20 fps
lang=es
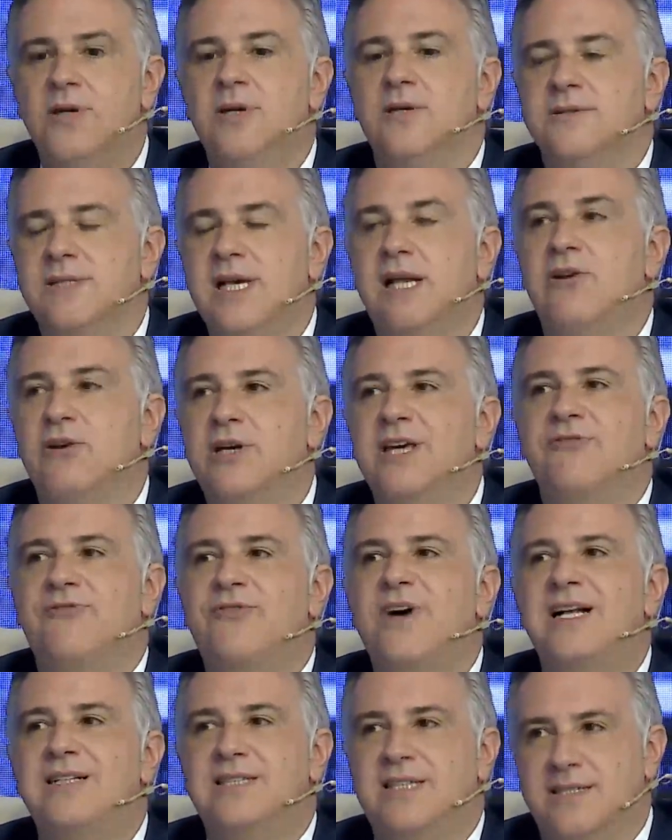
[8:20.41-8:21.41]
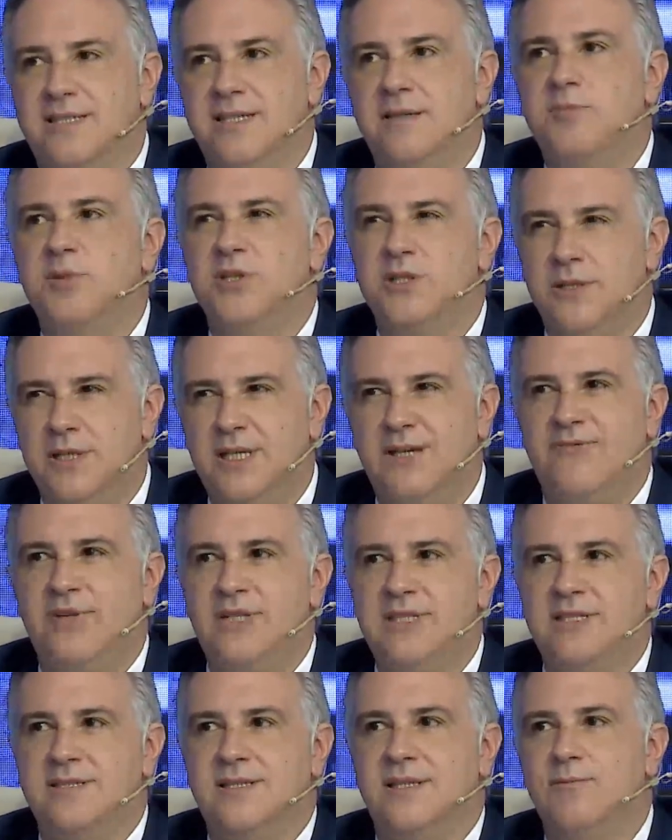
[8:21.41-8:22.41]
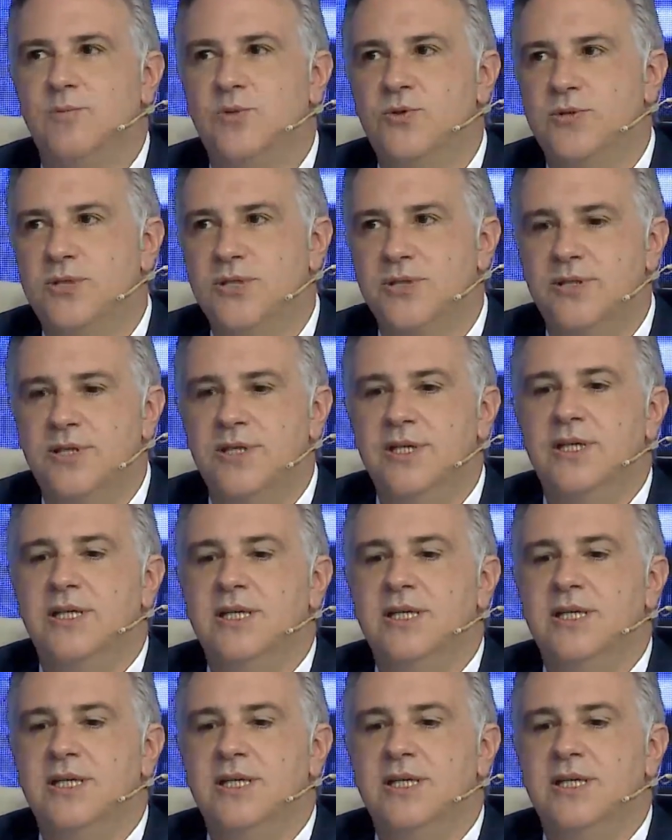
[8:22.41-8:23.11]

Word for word: O sea, lo que falta hacer, porque todavía falta hacer mucho,